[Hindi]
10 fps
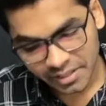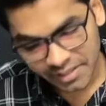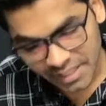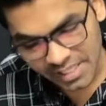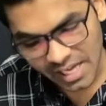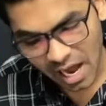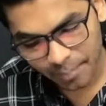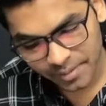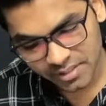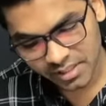यदि
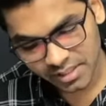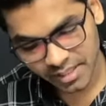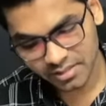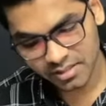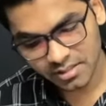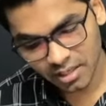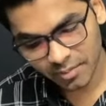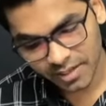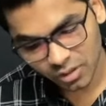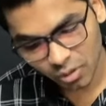आप इसकी रिएक्शंस
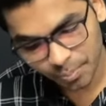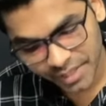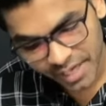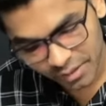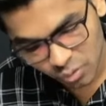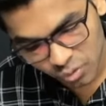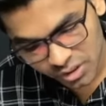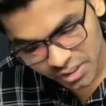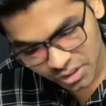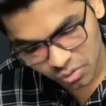करवाते हो बी आर टू
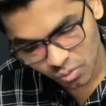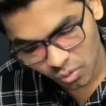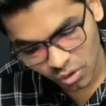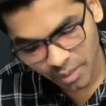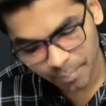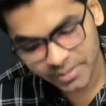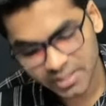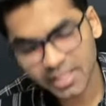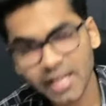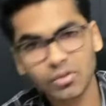सी एस टू और
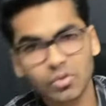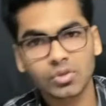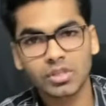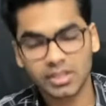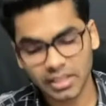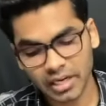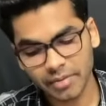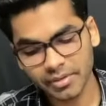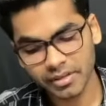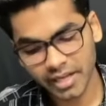टेम्परेचर क्या है दो सौ तिहत्तर
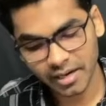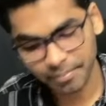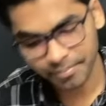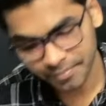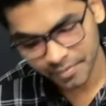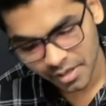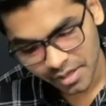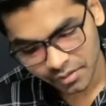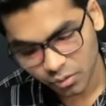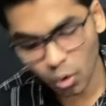कैलविन है ना
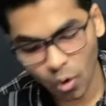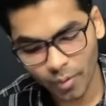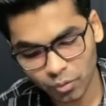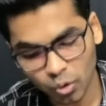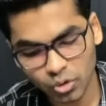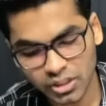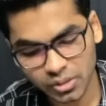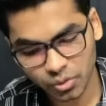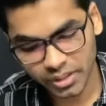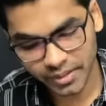दो दो चीज़ें
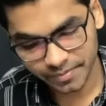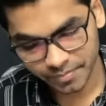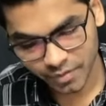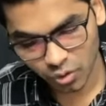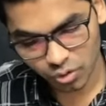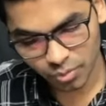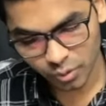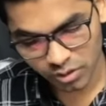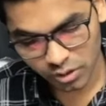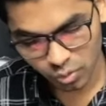होती हैं देखो इसको मैं
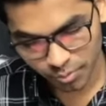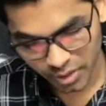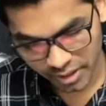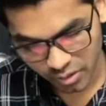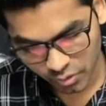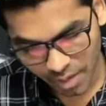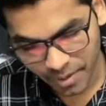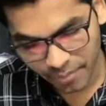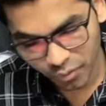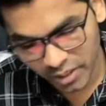थोड़ा सा जूम कर देता हूँ ये
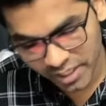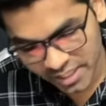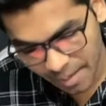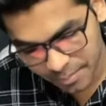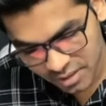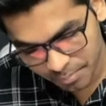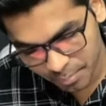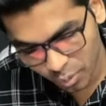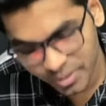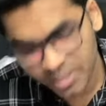आपका फिनॉल है यदि आप इसकी
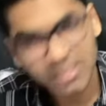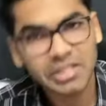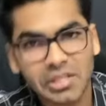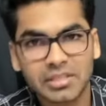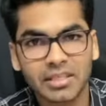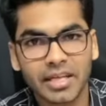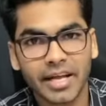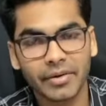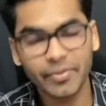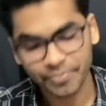ब्रोमिन के साथ रिएक्शन करा
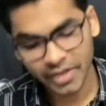रहे हो